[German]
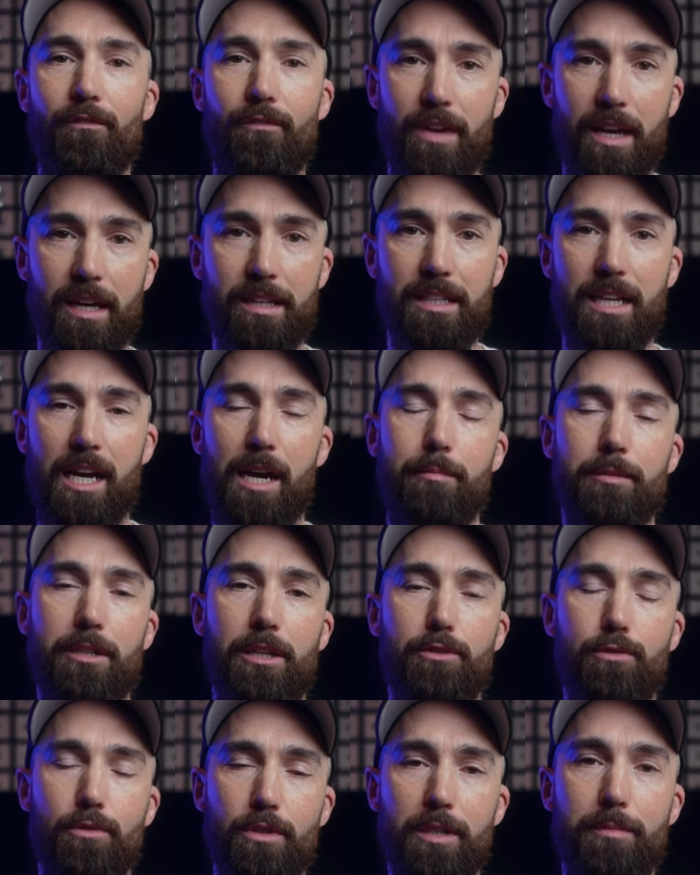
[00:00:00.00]
werden aber
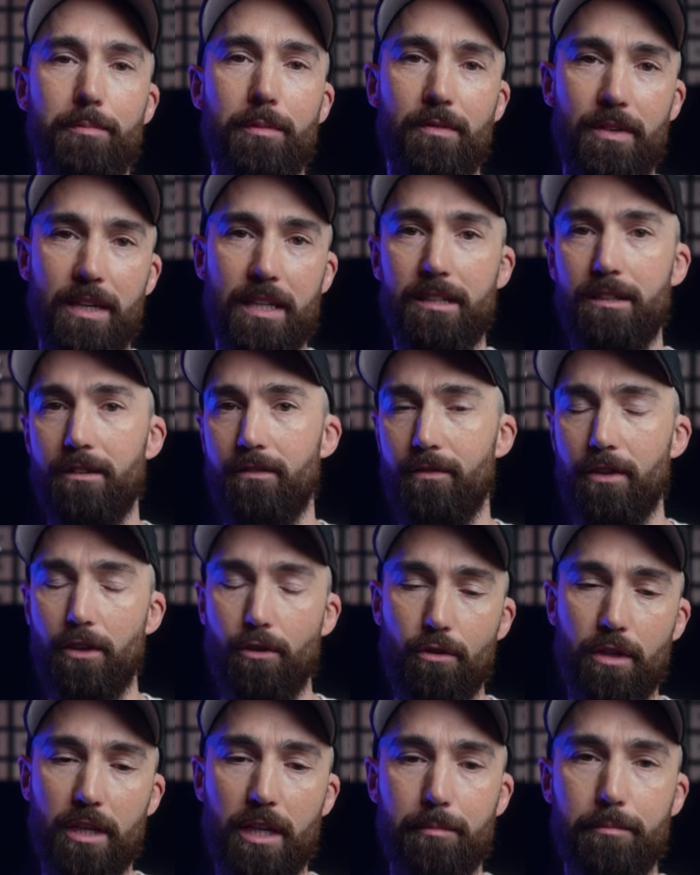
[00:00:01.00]
natürlich bewegt, wenn
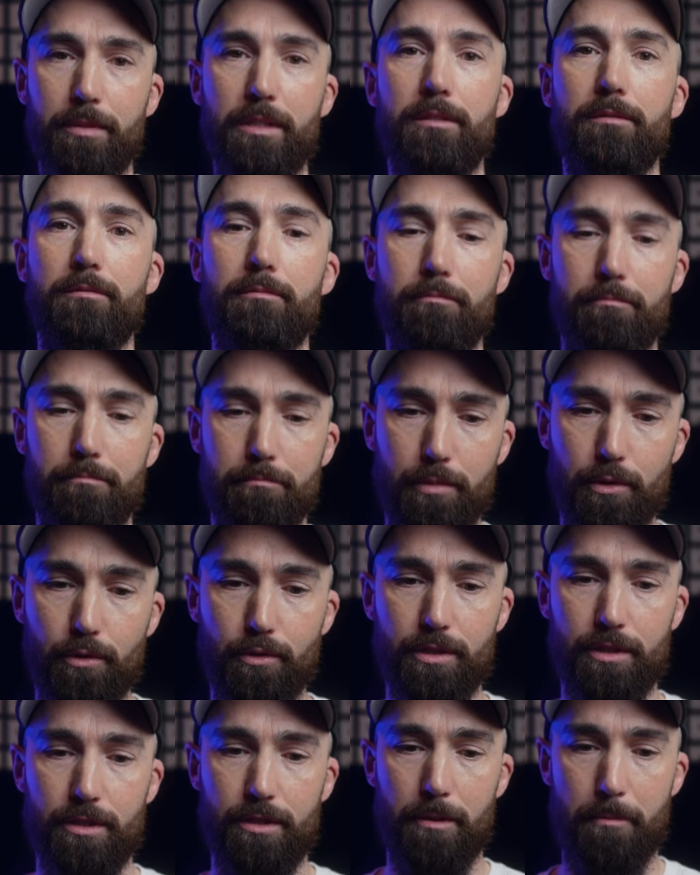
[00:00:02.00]
du den Gimbal
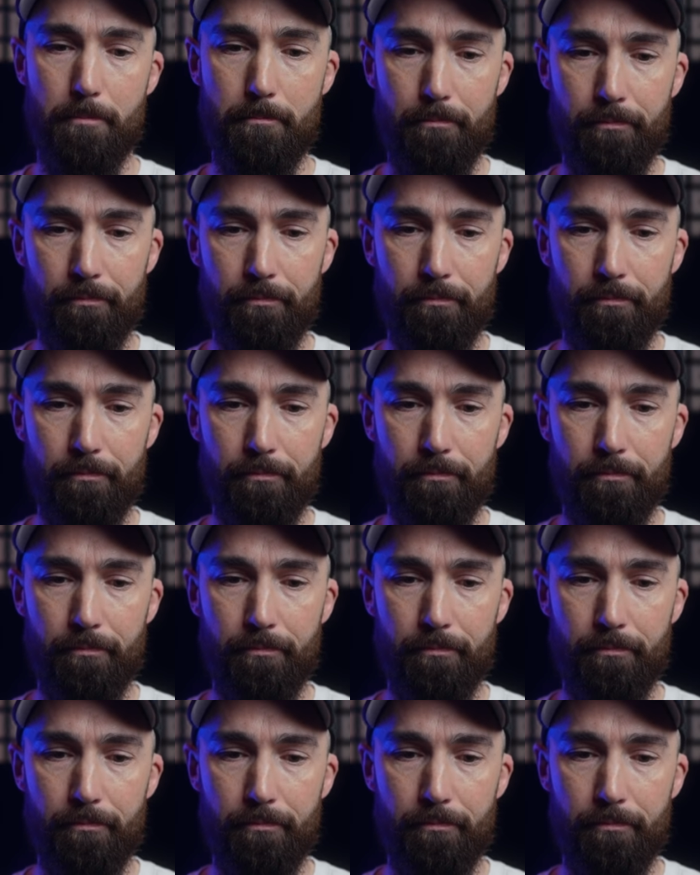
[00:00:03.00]
benutzt.